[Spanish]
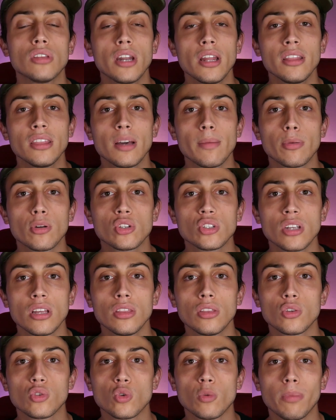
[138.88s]

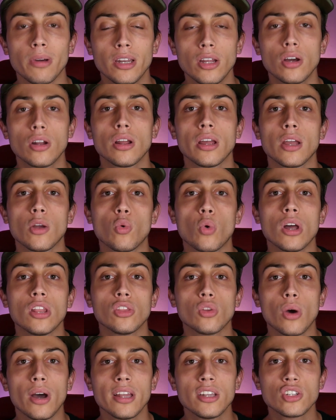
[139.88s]
30% superior en
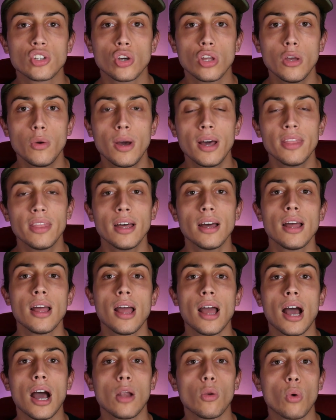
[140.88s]
cuanto a ancho de banda
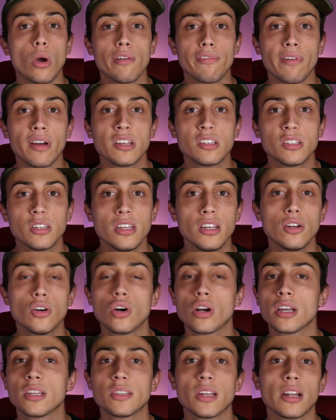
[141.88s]
al Wi-Fi
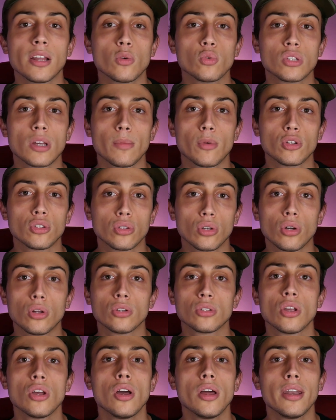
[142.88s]
5, que es el que usamos
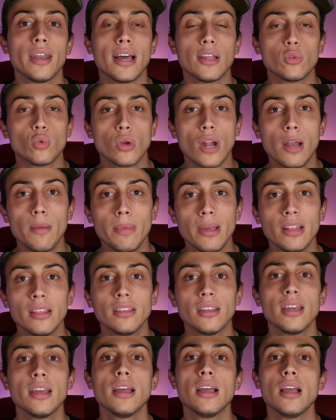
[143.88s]
todos
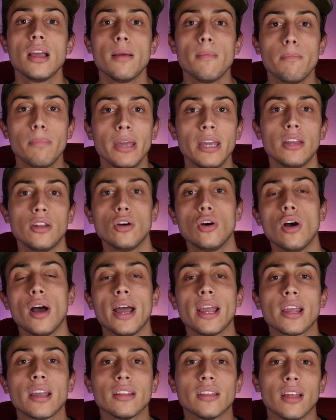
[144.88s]
naturalmente, pero
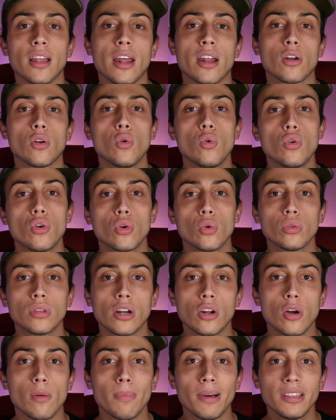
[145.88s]
hay que tener un
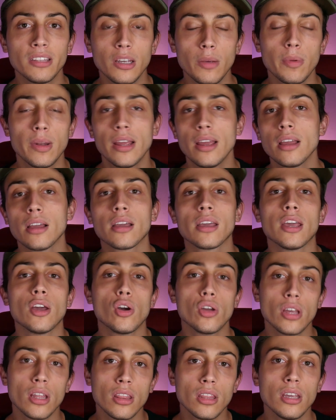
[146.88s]
router compatible que
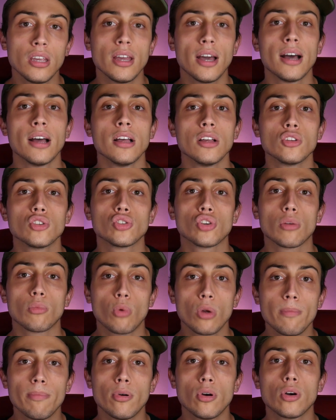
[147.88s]
hoy en día son
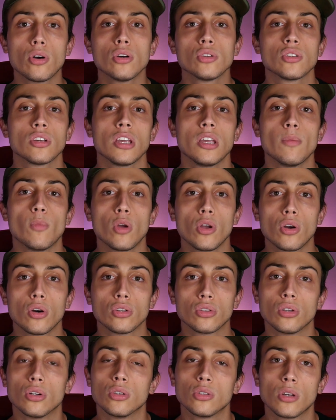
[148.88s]
muy pocos y muy
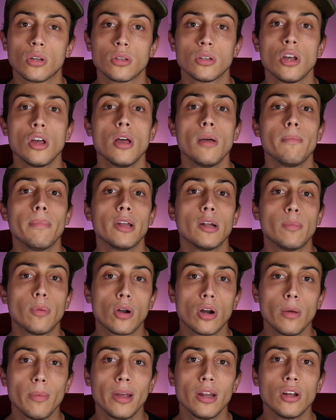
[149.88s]
costosos. Pero
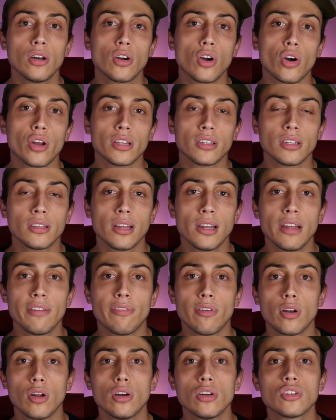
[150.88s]
por lo menos con este
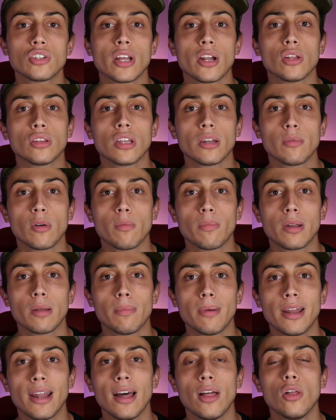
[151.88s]
teléfono ya lo tenemos
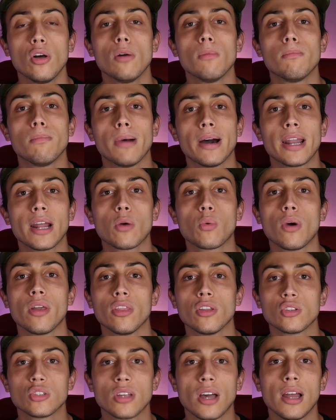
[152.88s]
preparado para
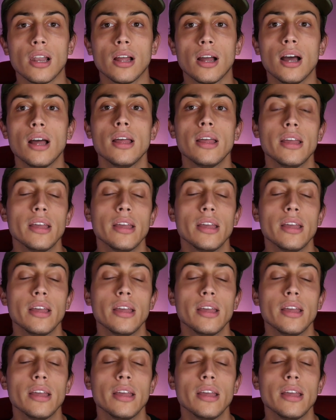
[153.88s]
cuando salga